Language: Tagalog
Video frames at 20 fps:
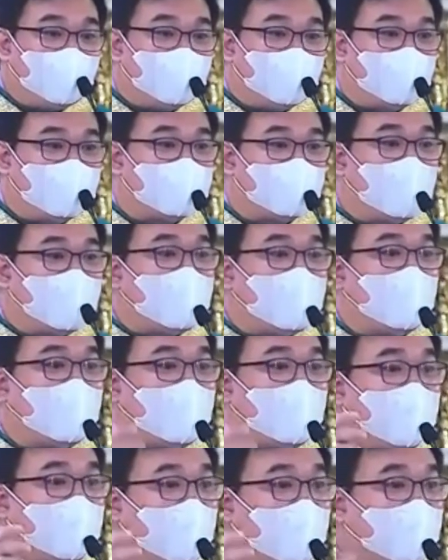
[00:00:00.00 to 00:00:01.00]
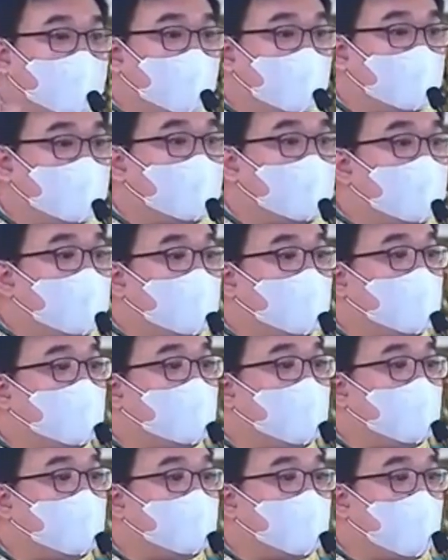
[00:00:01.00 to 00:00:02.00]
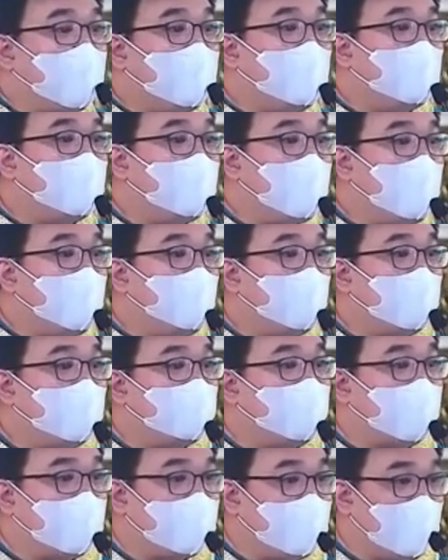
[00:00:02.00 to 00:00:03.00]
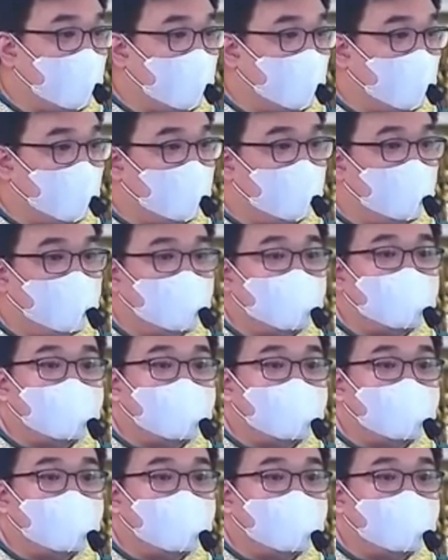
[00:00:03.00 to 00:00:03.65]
Kaya nga't hindi tayo dapat magdalawang isip